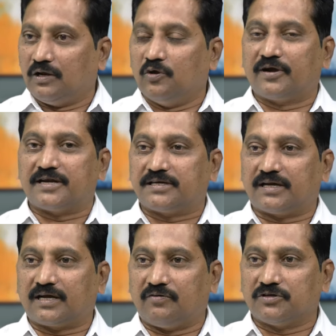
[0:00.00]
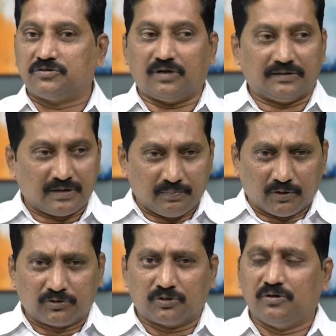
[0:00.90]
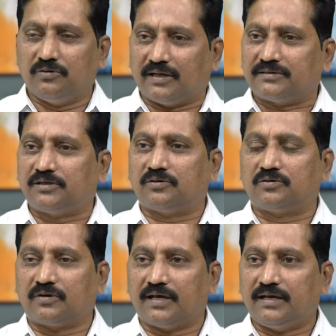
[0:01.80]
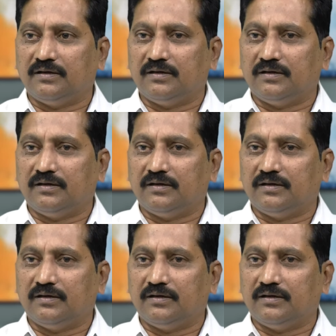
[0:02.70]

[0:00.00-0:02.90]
లోకేష్ గారు కావచ్చు అది ఇంకా మంత్రులు అందరూ కూడా